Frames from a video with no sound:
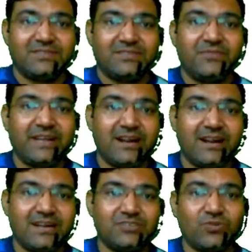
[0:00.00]

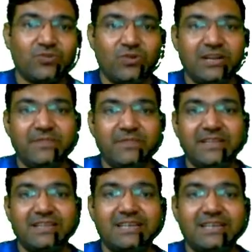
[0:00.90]
विराट्स ओल्डर
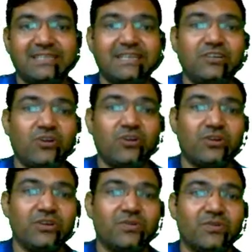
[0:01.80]
ब्रदर इज इन
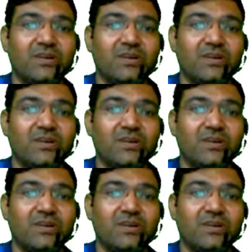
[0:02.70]
टोक्यो